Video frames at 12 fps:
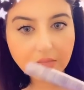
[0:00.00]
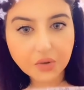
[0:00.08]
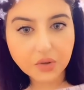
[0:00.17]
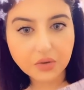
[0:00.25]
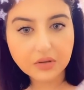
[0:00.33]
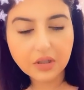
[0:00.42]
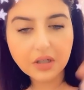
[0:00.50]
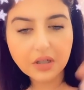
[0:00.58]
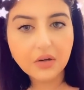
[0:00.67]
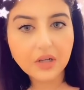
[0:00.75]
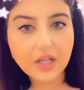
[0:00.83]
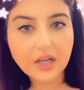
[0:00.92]
حلو ترى
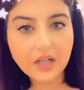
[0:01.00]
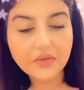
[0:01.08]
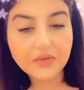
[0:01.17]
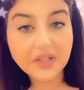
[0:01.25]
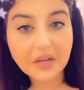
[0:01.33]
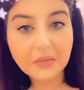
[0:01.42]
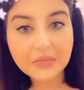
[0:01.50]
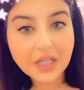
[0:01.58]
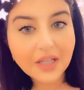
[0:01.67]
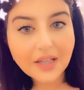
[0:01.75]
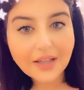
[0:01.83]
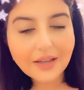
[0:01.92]
هذا
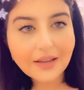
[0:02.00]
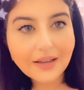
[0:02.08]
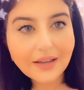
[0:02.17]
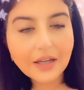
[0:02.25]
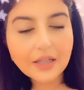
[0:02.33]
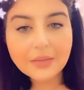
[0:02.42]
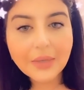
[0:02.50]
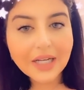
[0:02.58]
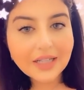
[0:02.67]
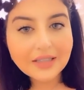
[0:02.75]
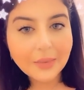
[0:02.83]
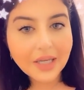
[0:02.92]
وسعره زين انا
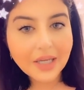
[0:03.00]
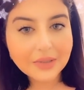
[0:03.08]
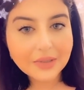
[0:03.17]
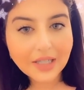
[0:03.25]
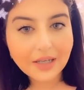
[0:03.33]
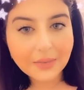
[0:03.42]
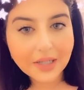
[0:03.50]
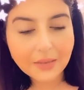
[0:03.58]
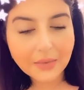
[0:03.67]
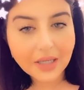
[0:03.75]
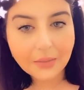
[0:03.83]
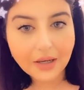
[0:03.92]
ما احط اشياء
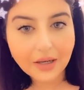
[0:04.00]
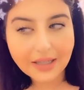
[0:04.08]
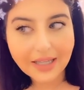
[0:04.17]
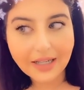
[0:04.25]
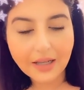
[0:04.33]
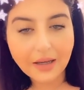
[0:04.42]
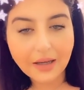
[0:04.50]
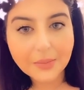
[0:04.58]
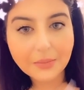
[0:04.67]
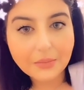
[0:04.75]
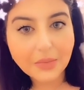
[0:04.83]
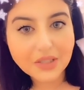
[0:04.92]
وايد مبالغ فيها اوفر
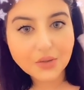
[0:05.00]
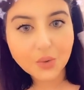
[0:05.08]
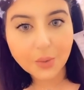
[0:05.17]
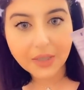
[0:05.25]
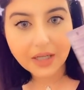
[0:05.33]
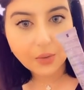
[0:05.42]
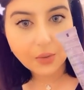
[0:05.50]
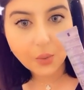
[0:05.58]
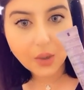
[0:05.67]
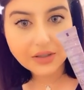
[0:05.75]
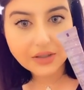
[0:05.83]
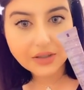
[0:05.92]
ولا اشياء
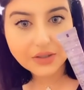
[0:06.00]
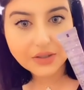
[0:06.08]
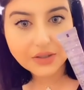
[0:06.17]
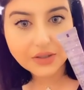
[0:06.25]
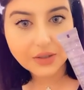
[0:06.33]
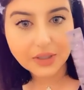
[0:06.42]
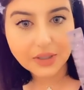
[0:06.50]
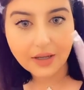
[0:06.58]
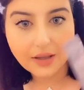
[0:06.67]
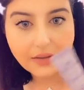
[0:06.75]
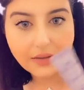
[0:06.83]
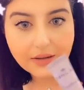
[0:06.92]
حيل مثلا
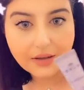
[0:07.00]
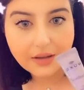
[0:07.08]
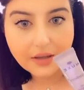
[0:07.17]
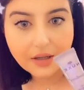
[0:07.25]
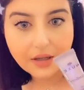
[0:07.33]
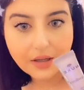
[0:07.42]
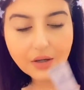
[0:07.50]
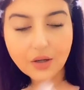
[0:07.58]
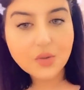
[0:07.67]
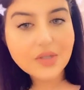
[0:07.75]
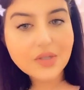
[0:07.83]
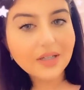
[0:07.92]

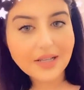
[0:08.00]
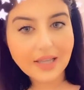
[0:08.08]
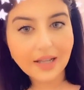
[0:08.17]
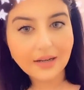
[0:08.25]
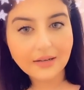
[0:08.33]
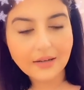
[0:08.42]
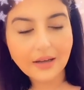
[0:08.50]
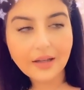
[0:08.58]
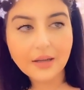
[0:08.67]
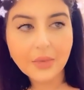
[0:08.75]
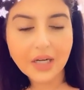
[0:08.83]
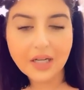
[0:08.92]
مو للرخيصه مو
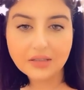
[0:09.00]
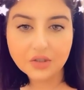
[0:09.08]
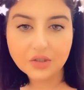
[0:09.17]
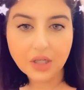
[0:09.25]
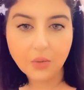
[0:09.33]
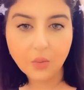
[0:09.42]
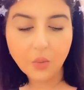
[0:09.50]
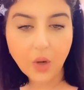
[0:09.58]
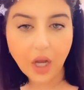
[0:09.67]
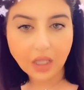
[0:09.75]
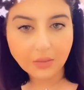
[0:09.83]
حلوه ممكن يكون